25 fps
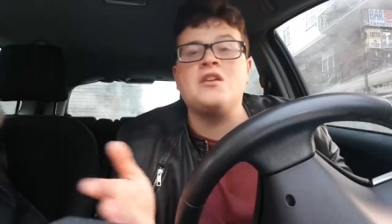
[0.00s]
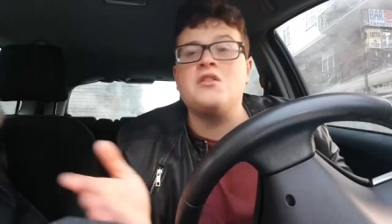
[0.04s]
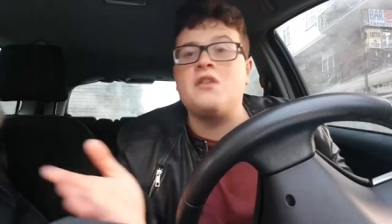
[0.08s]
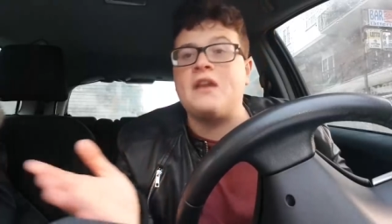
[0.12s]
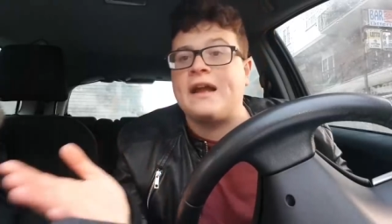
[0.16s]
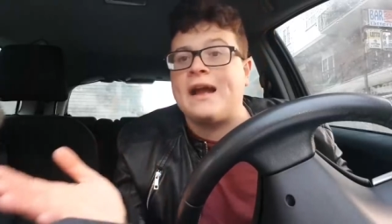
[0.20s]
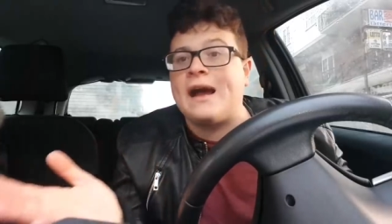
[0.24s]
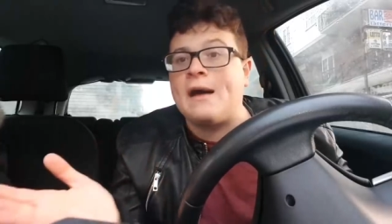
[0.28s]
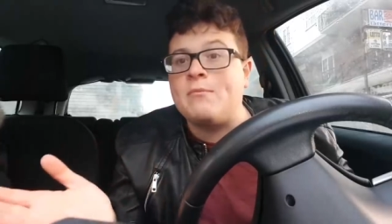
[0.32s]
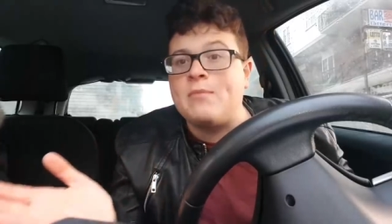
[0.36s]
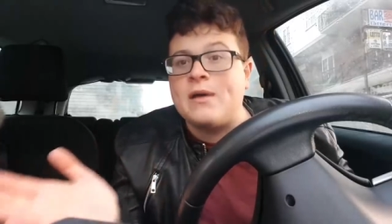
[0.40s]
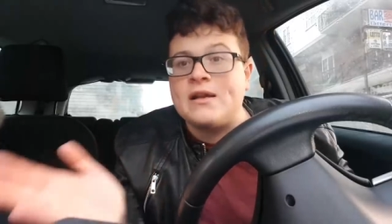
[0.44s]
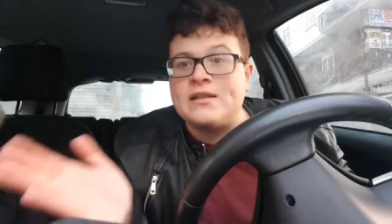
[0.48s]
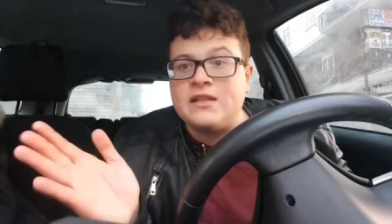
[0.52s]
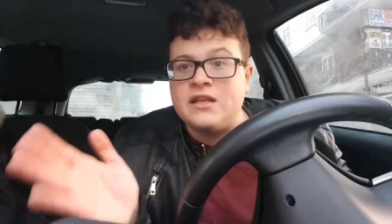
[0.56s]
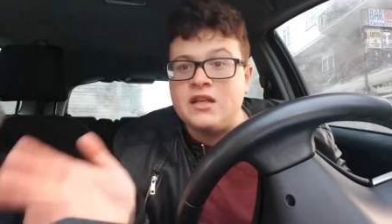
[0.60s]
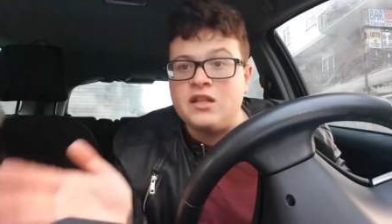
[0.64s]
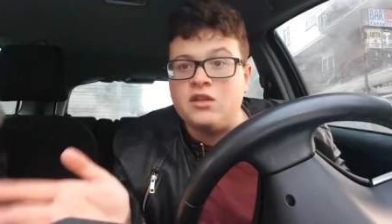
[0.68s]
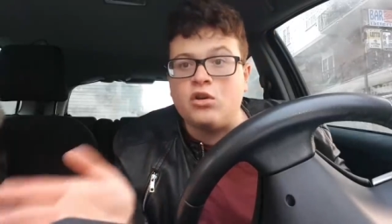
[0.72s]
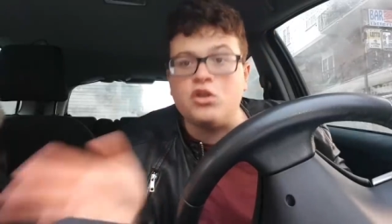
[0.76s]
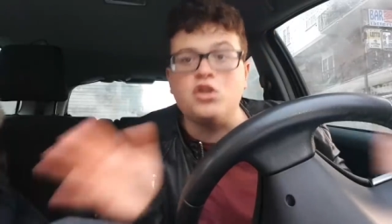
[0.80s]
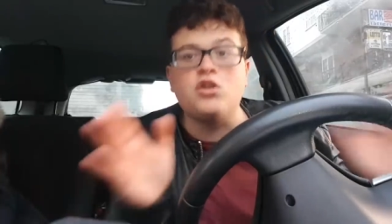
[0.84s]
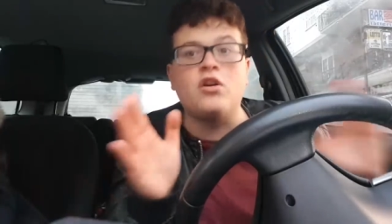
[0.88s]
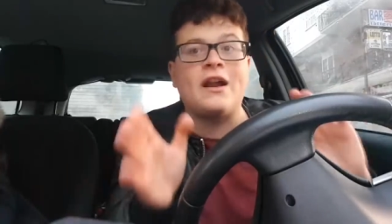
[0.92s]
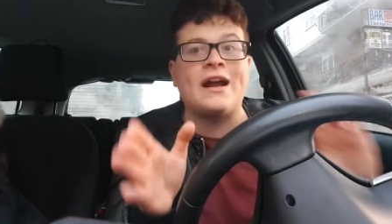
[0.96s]
Io, regà,
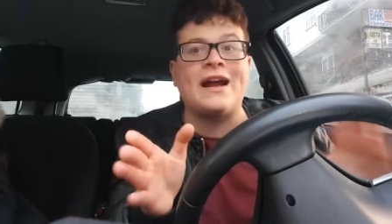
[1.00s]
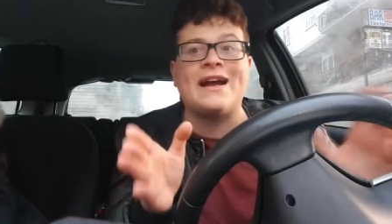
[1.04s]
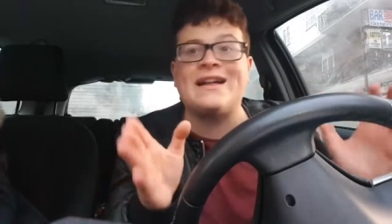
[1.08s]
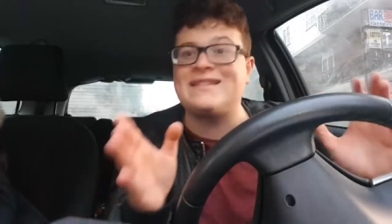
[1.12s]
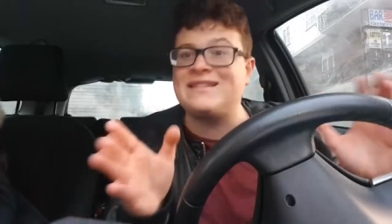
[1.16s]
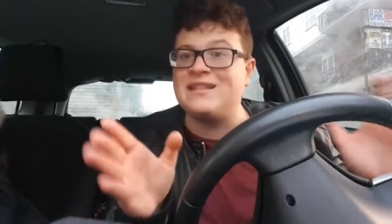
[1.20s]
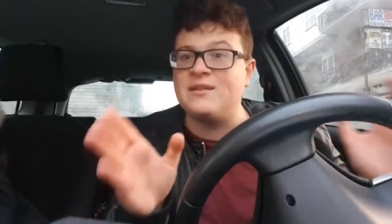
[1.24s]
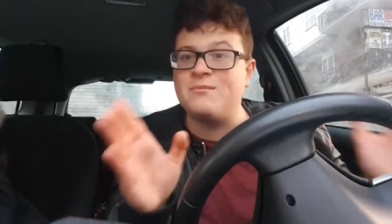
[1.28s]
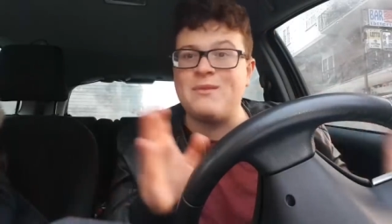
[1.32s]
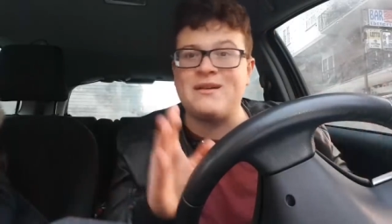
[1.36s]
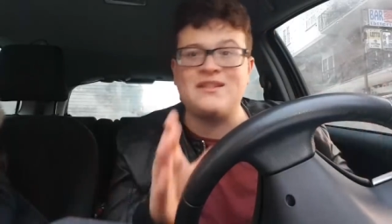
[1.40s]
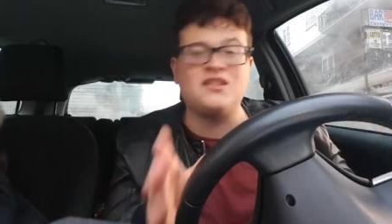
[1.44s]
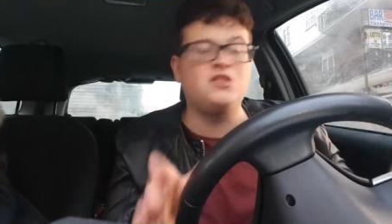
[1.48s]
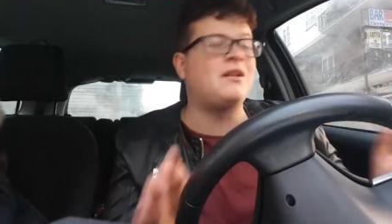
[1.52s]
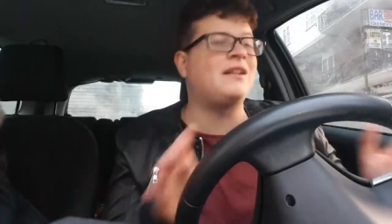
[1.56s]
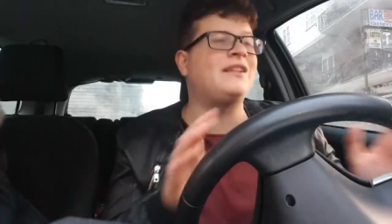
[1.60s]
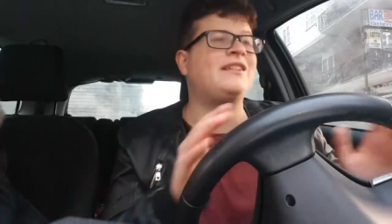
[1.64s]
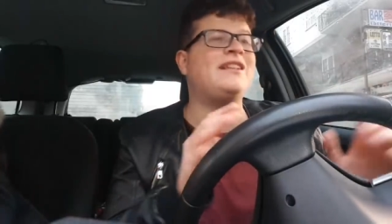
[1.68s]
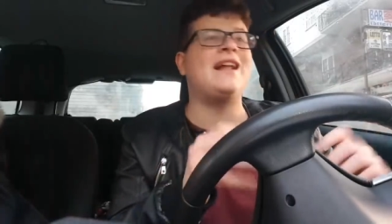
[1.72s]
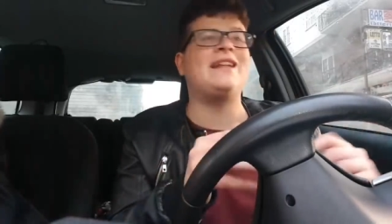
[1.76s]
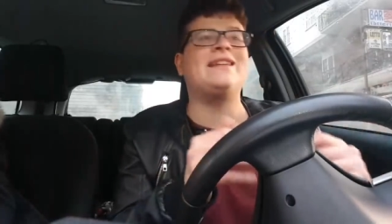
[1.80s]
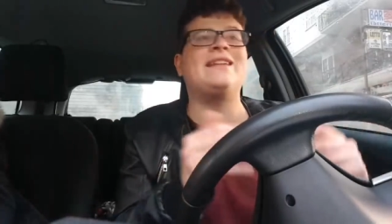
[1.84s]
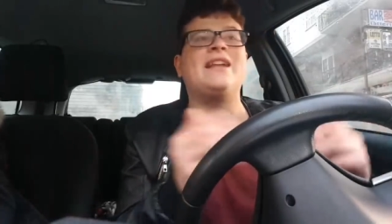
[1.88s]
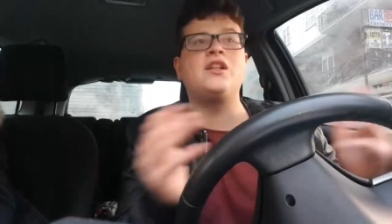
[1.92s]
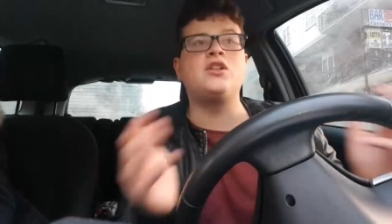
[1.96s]
basito. Io, ragazzi, basito. Al
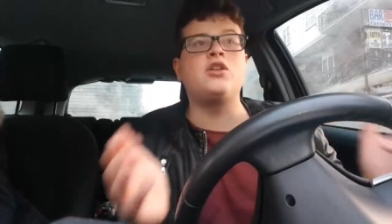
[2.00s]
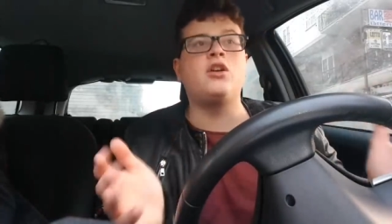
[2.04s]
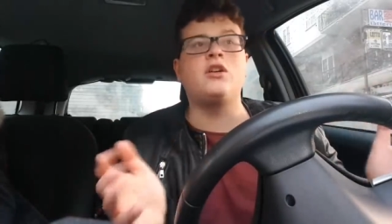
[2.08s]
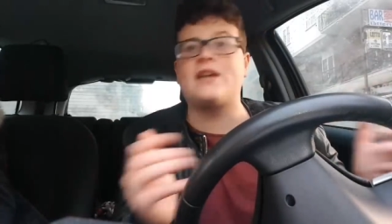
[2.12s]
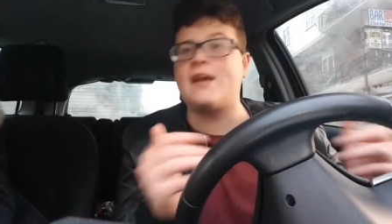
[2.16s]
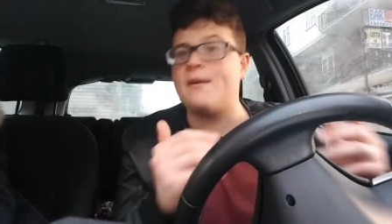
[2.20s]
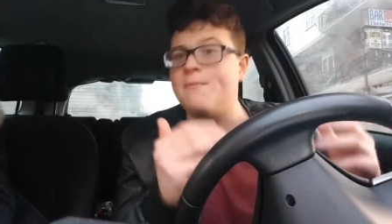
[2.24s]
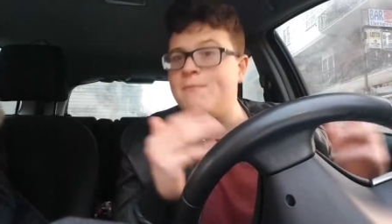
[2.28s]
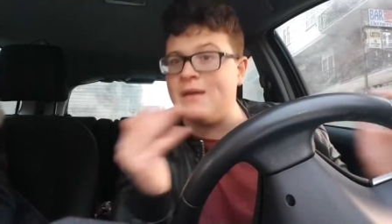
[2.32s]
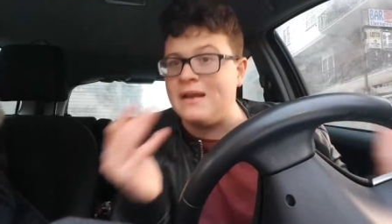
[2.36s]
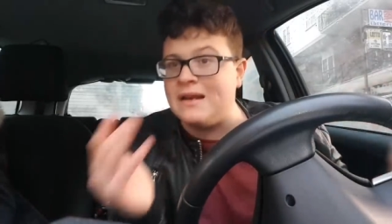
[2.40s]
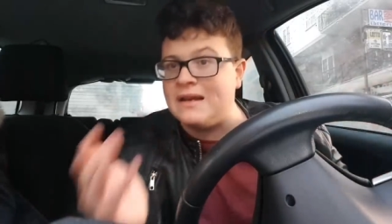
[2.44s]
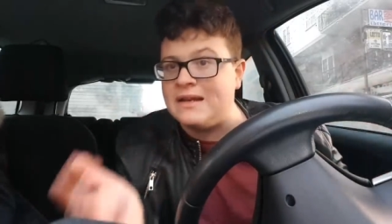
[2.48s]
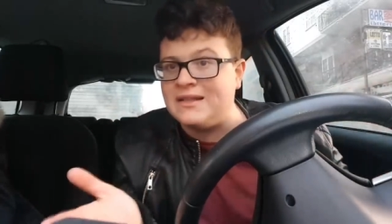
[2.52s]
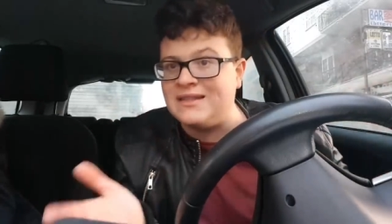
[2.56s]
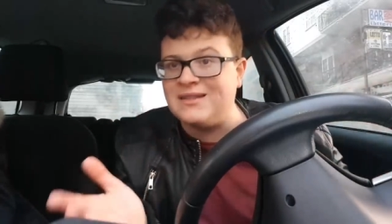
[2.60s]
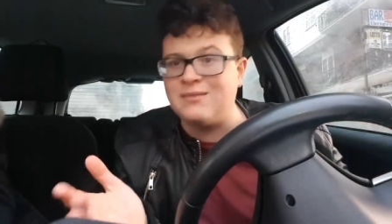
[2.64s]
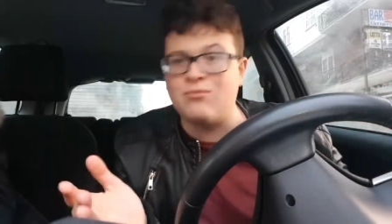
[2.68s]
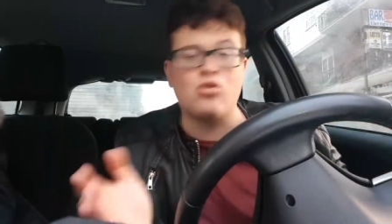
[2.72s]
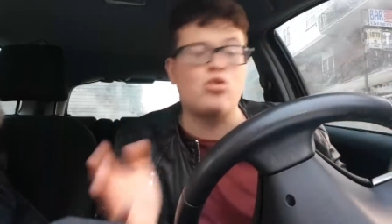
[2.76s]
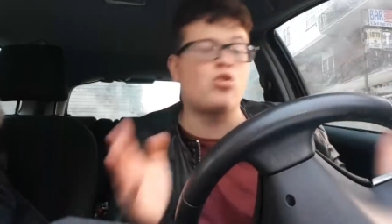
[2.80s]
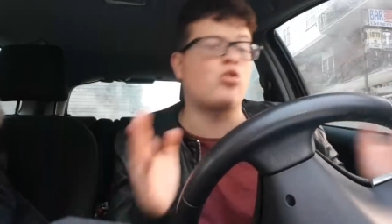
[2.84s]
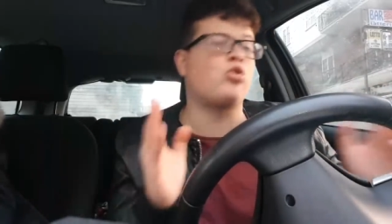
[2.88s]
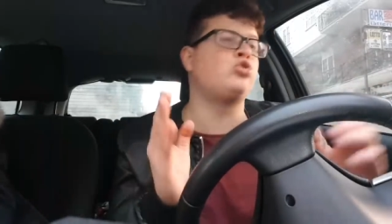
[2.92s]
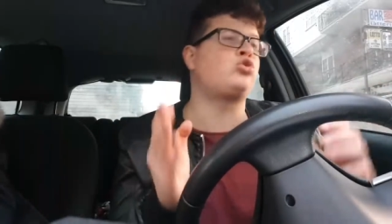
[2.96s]
di là del gol che è
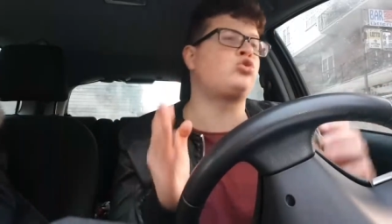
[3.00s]
bellissimo, il